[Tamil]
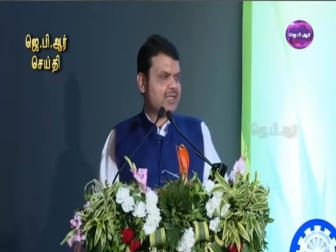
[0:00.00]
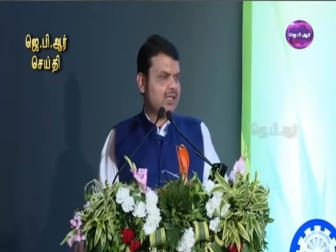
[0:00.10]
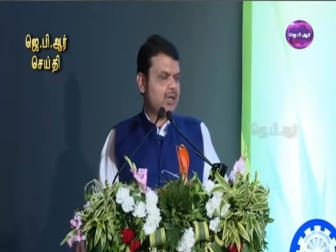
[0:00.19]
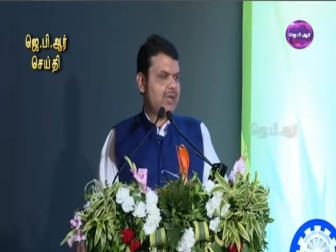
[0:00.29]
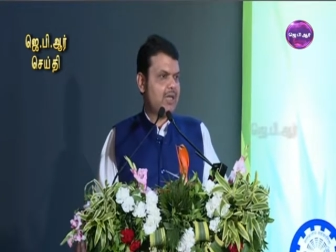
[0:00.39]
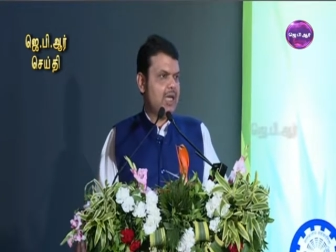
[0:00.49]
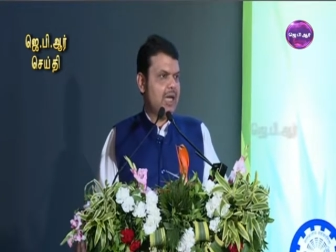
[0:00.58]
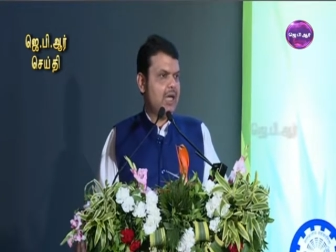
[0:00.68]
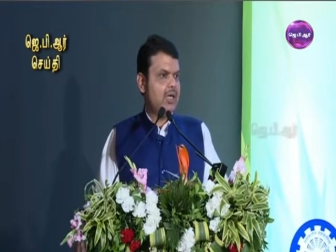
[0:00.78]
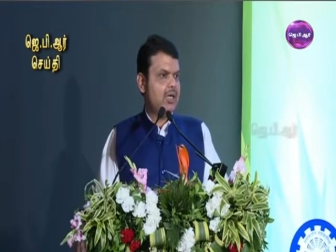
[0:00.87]
மும்பையில்
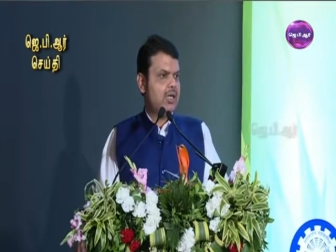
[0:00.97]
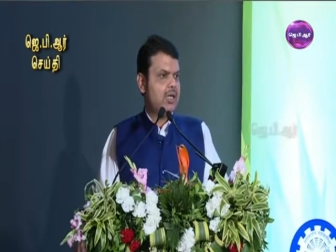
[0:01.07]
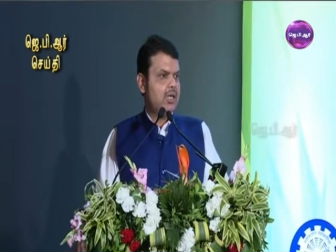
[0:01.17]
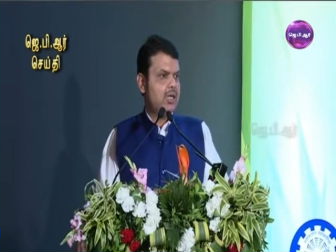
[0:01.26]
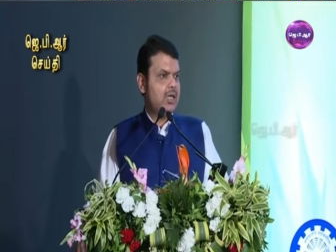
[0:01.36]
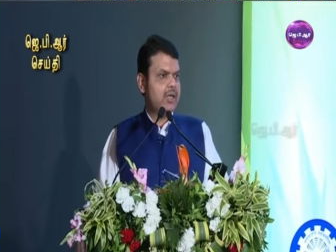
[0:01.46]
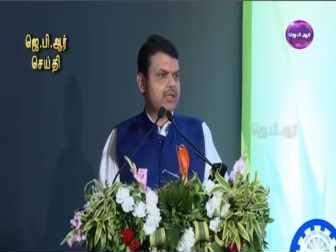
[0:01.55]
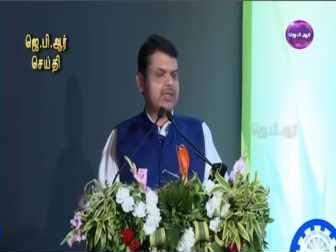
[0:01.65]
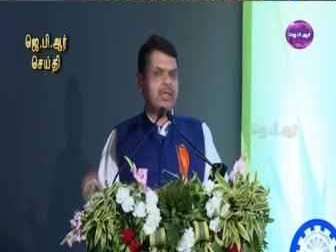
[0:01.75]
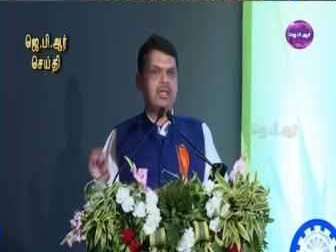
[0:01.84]
மட்டும் முப்பது
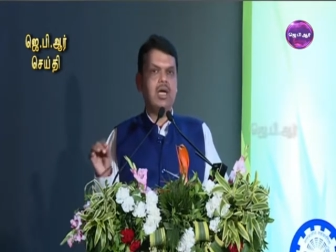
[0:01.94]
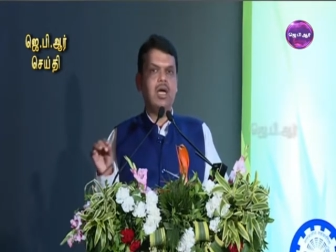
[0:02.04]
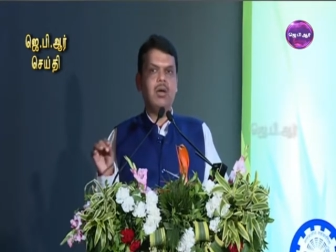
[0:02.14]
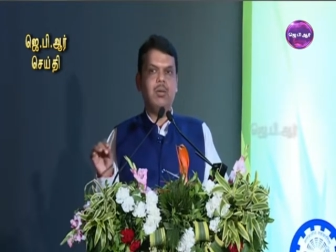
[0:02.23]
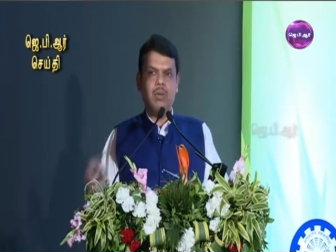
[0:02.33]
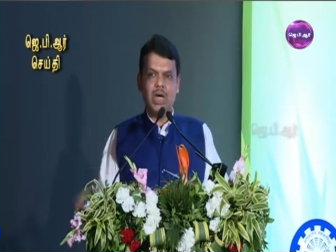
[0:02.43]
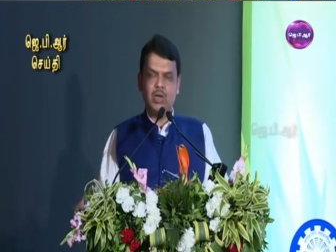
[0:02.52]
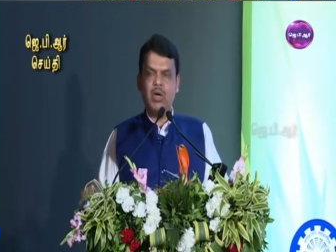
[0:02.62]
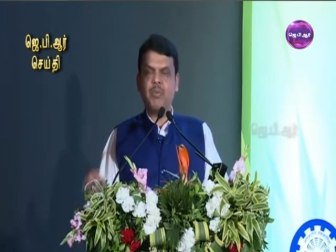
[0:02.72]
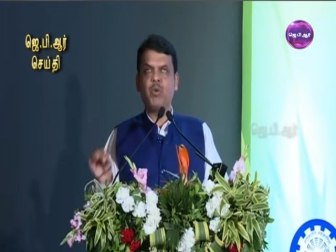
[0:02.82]
லட்சம்
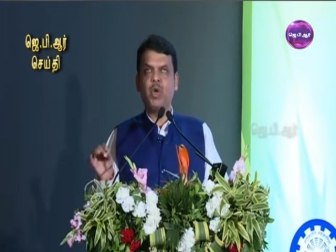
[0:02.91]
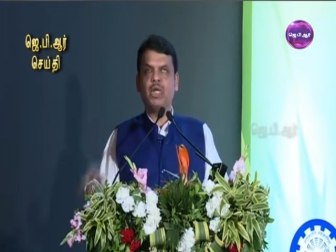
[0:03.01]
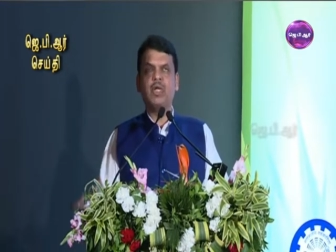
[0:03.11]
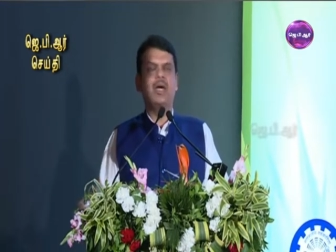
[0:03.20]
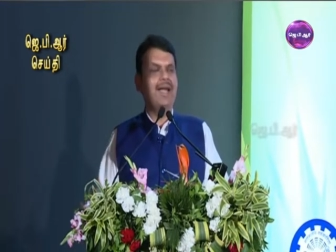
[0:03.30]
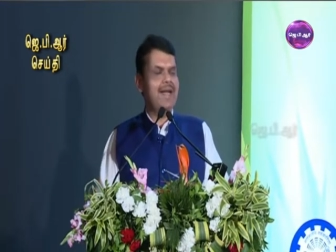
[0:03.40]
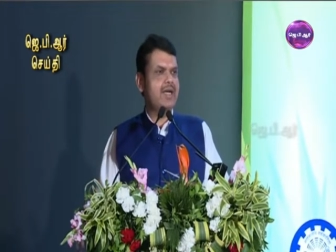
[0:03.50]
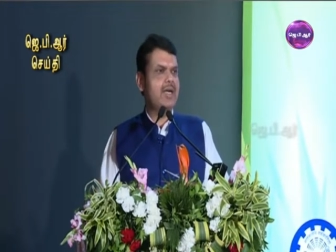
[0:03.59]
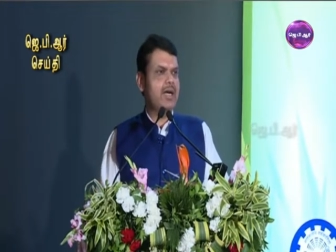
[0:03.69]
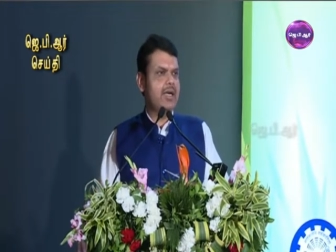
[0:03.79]
வாக்காளர்கள் பாரதிய
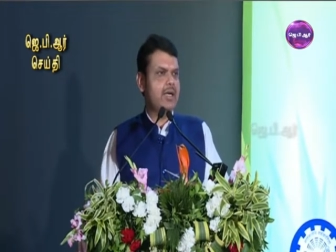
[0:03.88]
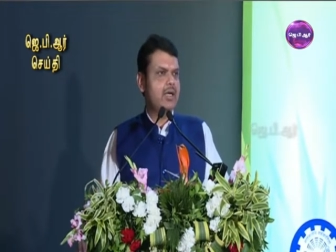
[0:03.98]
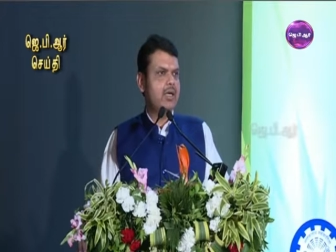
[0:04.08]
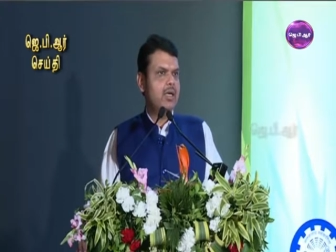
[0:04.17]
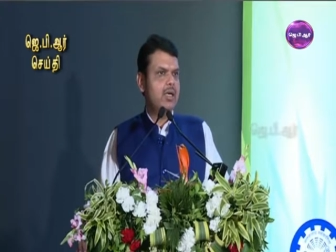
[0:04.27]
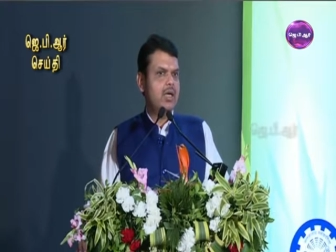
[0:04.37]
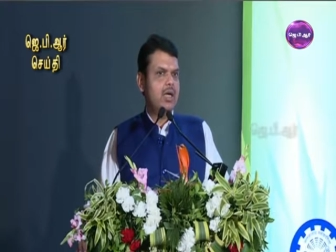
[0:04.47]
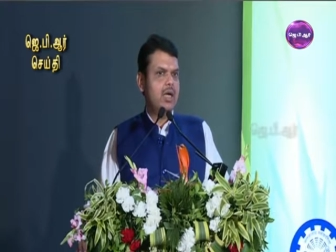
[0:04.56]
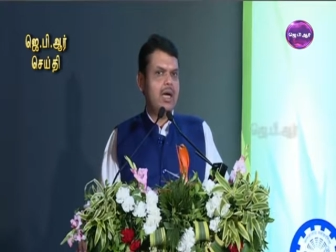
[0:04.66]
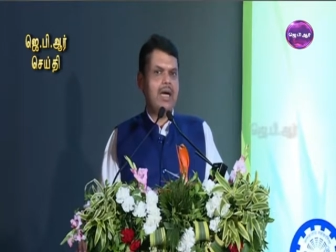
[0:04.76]
ஜனதா
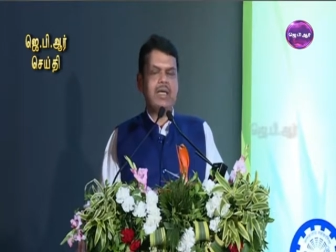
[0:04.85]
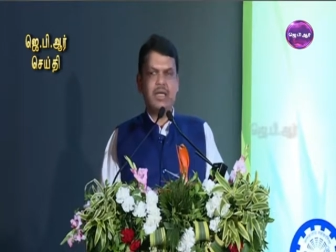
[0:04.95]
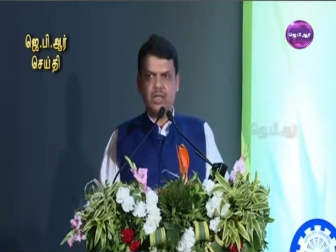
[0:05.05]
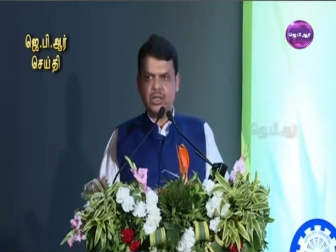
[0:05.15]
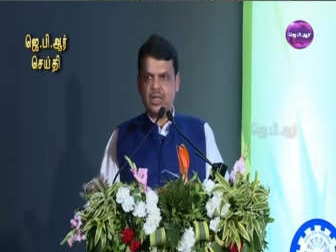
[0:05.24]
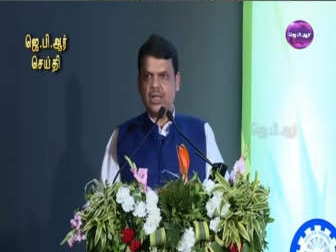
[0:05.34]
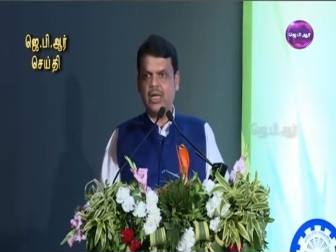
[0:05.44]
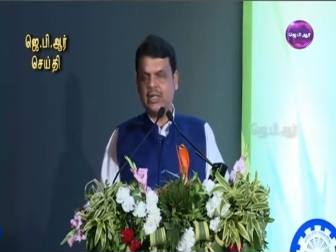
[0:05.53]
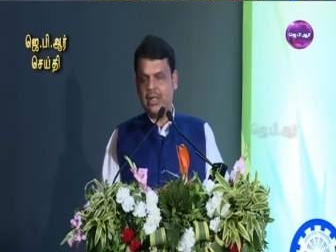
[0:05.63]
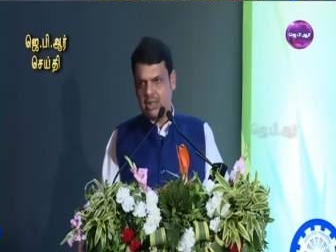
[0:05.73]
உறுப்பினர்களாக இருக்க
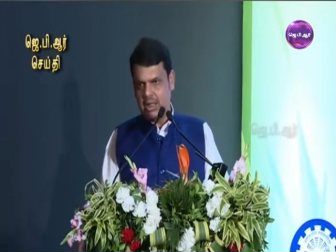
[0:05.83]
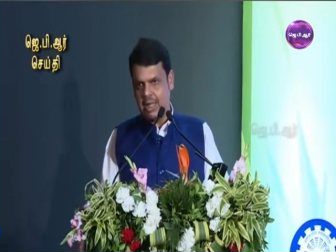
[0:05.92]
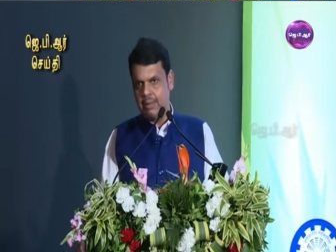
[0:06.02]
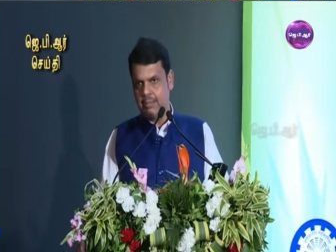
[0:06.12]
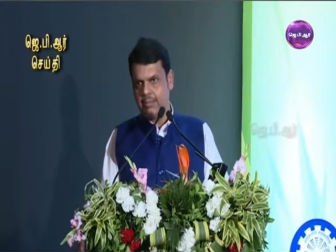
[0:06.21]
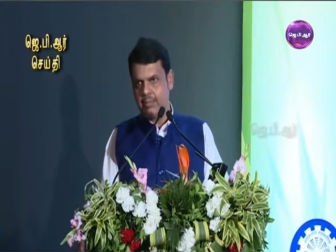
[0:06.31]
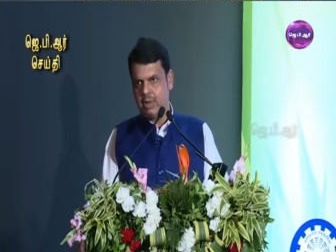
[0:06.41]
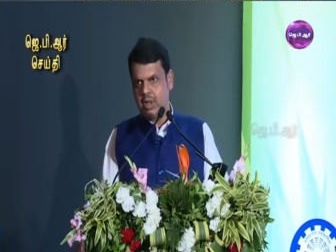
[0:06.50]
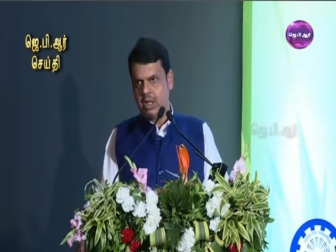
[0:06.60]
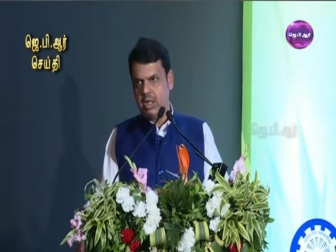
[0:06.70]
வேண்டும் மும்பை
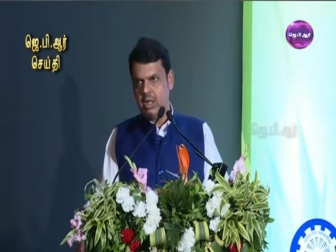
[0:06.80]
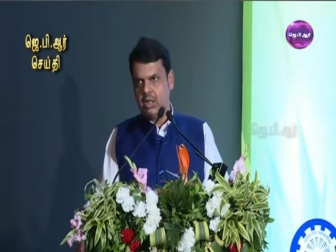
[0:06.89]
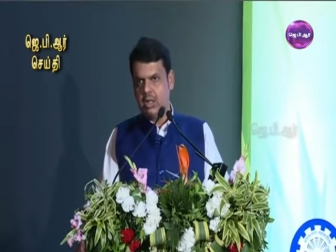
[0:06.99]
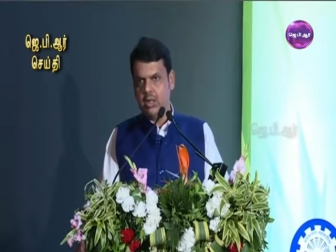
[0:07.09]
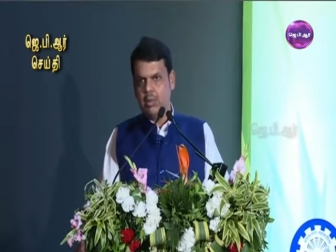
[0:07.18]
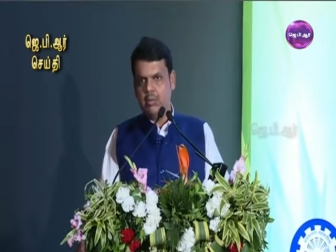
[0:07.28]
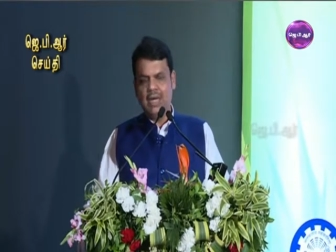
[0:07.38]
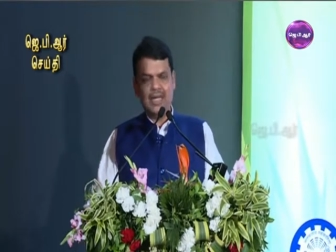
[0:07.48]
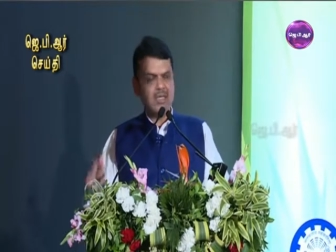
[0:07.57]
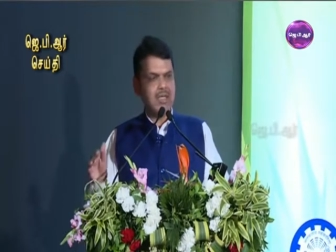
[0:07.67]
பெருநகர
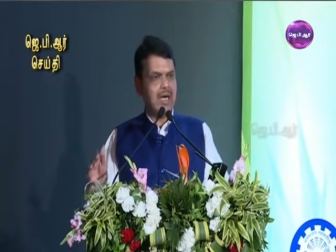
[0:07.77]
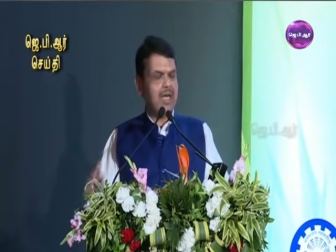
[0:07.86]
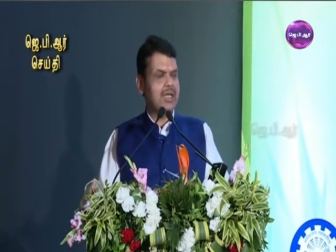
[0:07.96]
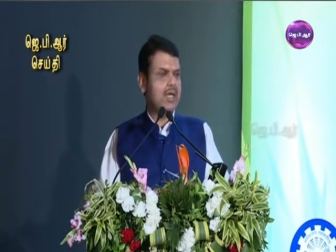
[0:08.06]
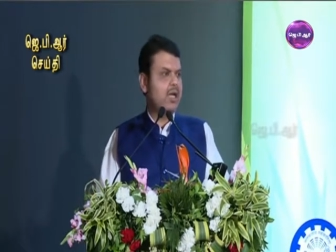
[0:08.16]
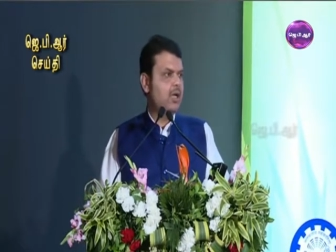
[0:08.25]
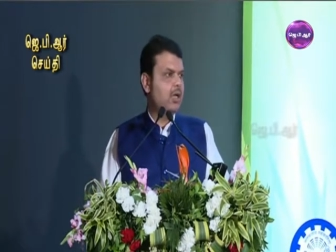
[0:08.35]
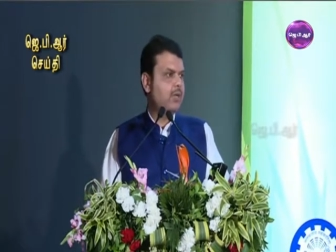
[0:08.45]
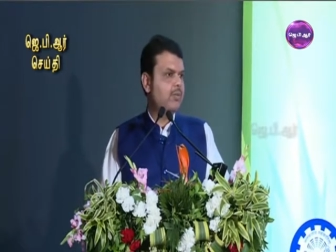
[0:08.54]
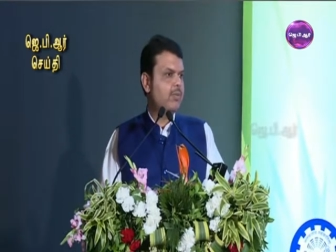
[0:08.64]
பகுதிகளில் பத்து
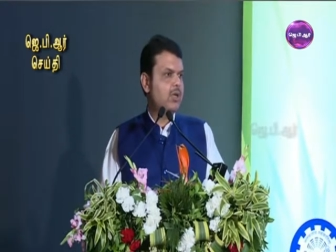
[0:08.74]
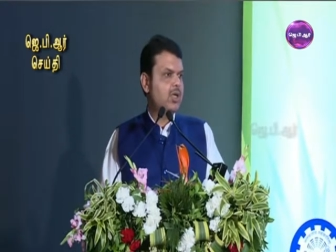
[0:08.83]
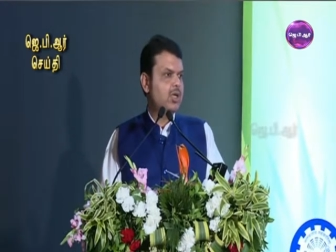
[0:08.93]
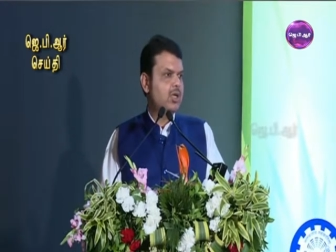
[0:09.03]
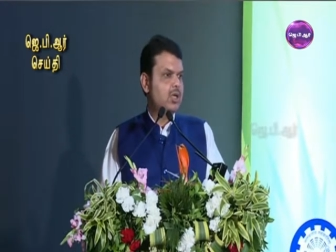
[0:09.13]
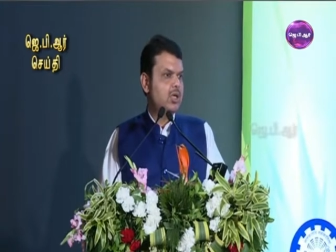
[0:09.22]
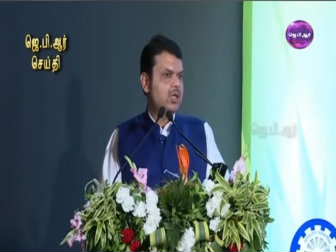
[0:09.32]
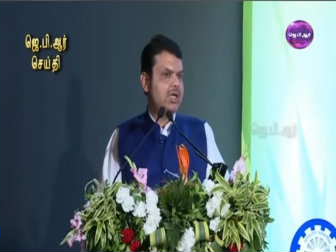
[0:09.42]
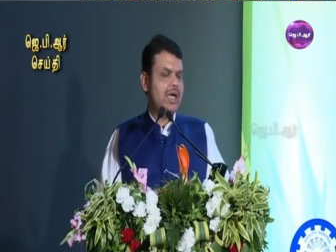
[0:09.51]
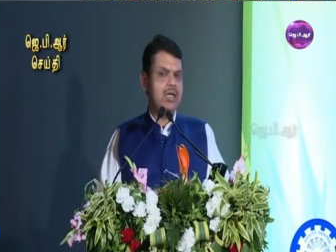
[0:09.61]
லட்சம் வீடுகள்
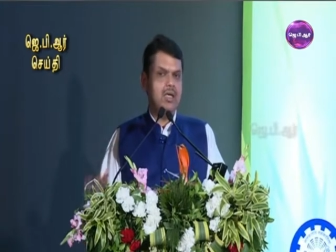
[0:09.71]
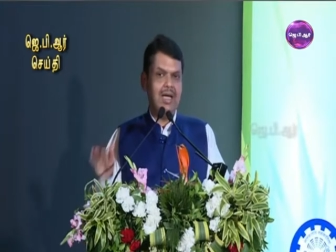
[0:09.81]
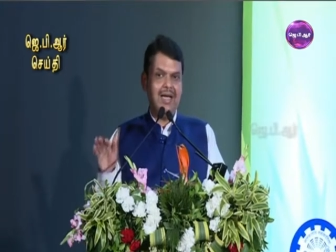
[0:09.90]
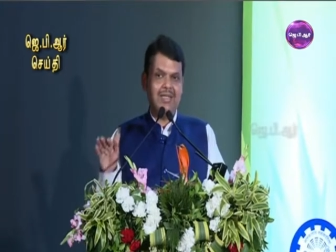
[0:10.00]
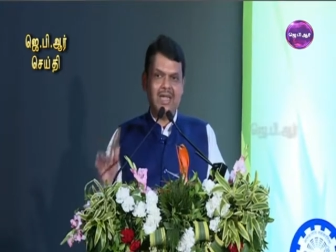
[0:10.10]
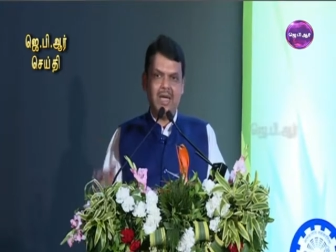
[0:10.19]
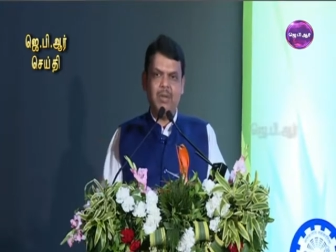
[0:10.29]
கட்டப்பட உள்ளன